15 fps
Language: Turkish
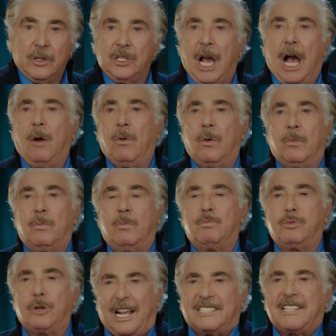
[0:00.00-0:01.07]
Yahu
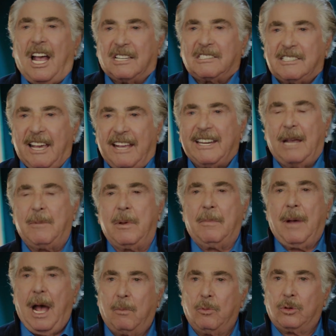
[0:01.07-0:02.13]
burası askeriye mi
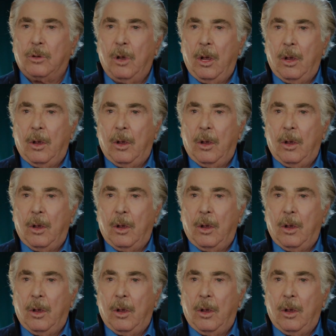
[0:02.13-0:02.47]
Mahmut?